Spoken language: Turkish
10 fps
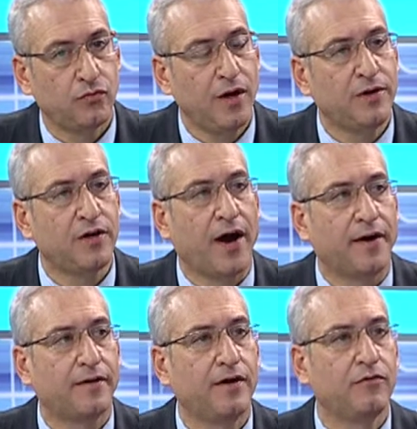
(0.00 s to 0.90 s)
hani tabii vatandaş...
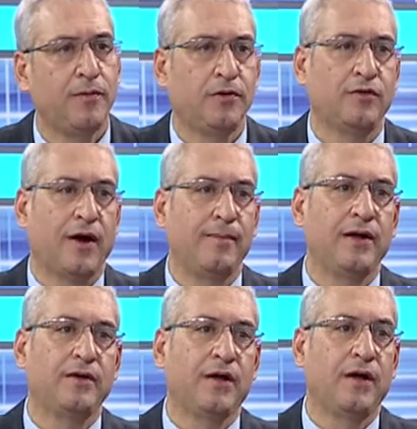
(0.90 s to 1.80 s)
Ki var. Tabii ki var. Ben
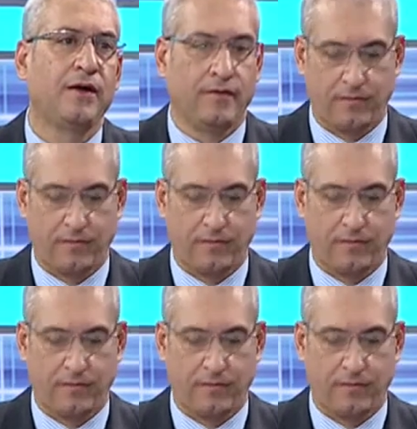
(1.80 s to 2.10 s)
yani de. şimdi